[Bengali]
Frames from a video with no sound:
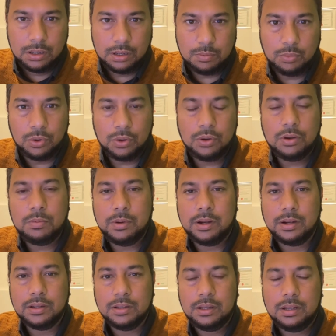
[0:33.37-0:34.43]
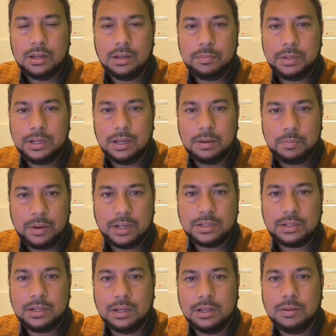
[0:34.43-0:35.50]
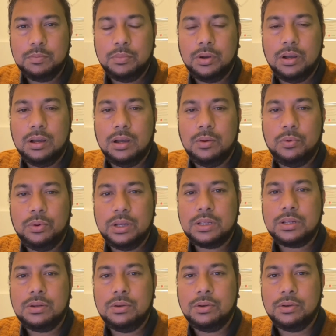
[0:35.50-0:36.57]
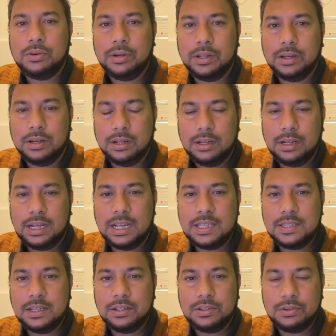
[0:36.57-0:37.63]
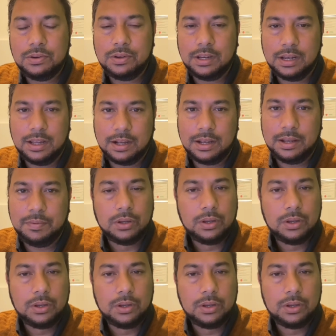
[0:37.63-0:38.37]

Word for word: মঙ্গলবার বিকাল পাঁচটায় ওয়েস্ট লন্ডনের কেনজিংস্টন এলাকায়